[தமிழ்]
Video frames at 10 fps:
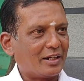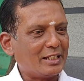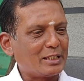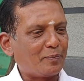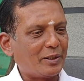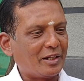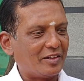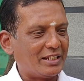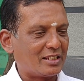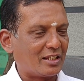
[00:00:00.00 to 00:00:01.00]
டிசிப்ளின்
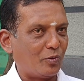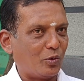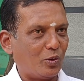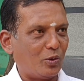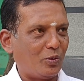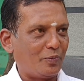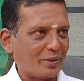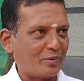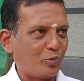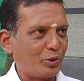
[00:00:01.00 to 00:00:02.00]
வைஸாவோ
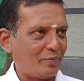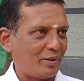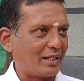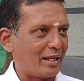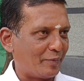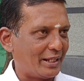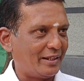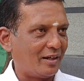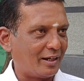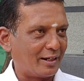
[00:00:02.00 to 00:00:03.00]
முந்தி மாதிரி
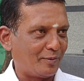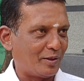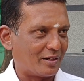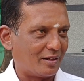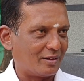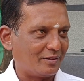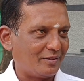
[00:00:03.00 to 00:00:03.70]
அமைதியாலாம் இருக்க மாட்டாங்க